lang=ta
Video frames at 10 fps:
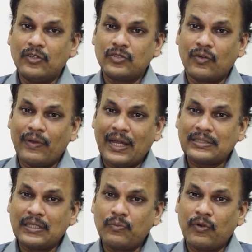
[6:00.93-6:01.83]
ஸோ
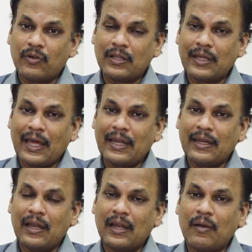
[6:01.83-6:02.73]
வேக்சின் போடுறது கேரண்டி
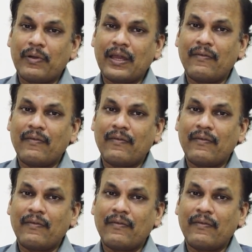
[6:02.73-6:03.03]
இல்லைன்னா அப்புறம்